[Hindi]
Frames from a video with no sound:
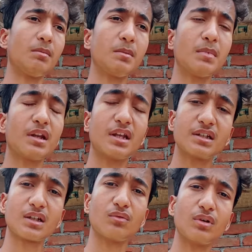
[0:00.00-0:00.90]
अभी मैं
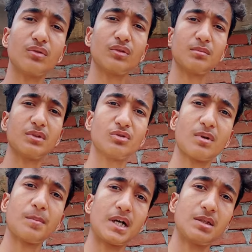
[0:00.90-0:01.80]
रेस्ट करूँगा क्योंकि मैं
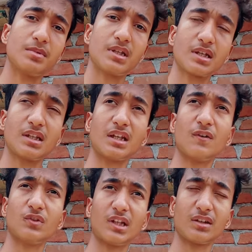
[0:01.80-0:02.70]
सुबह पाँच बजे का
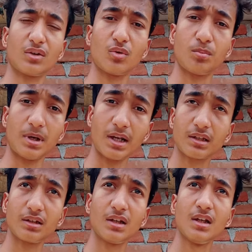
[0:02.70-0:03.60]
निकला हूँ नाना रॉक
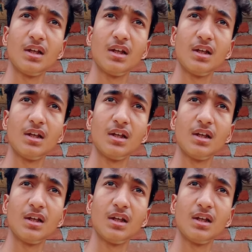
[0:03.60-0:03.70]
पार्क